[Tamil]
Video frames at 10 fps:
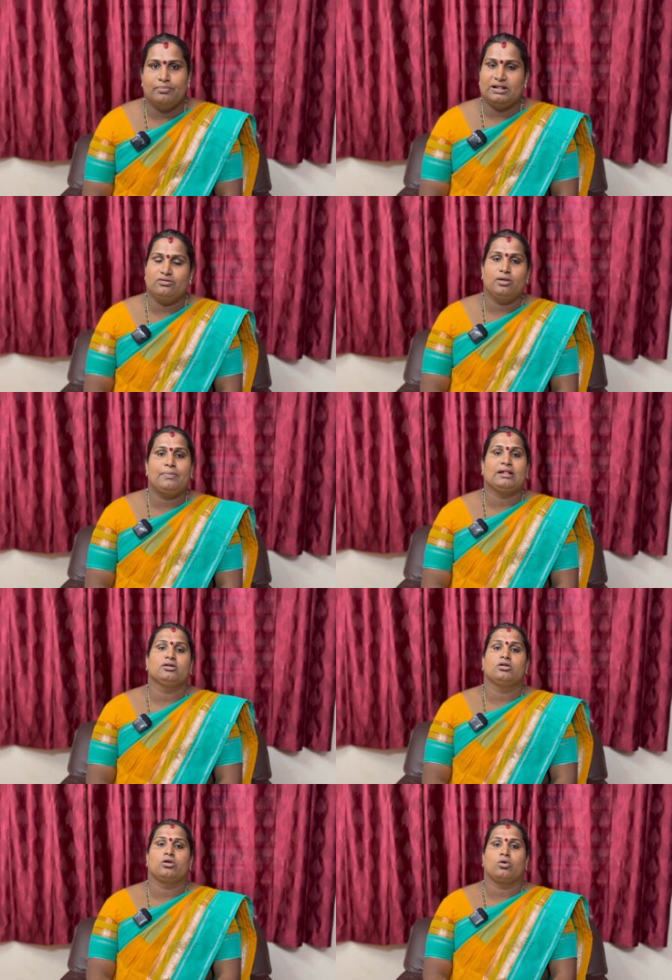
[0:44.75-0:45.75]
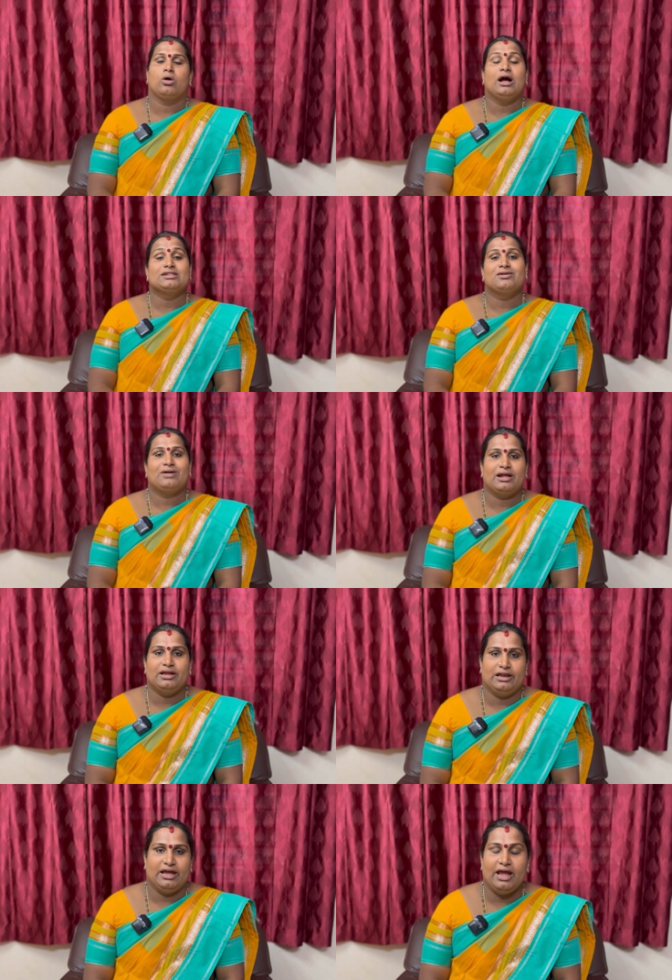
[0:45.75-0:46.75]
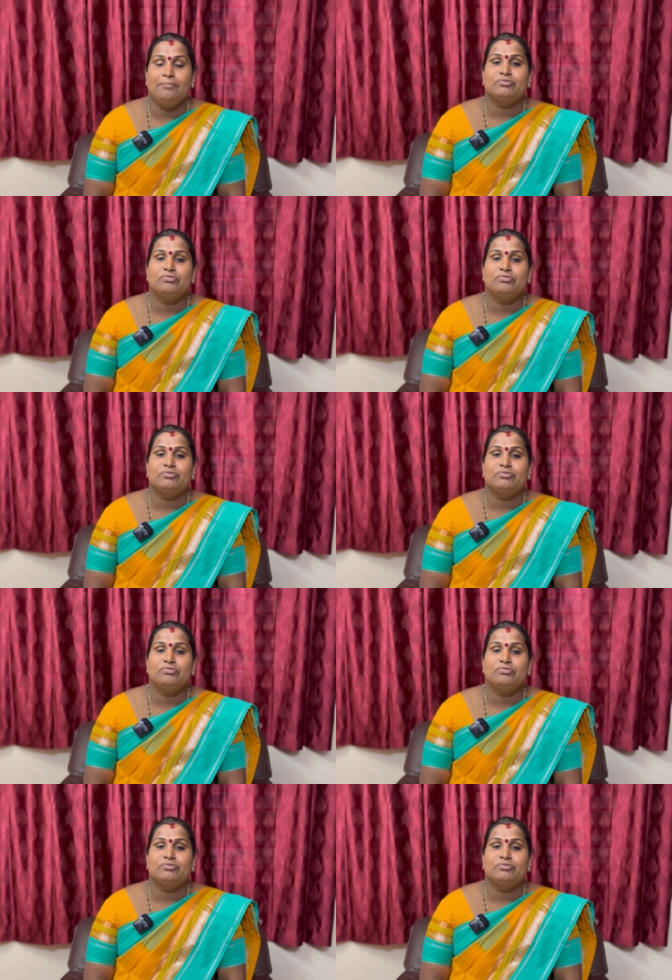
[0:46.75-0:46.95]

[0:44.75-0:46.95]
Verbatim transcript: பதிவில் பார்த்துக்கிட்டு இருக்கோம் அந்த வகையில்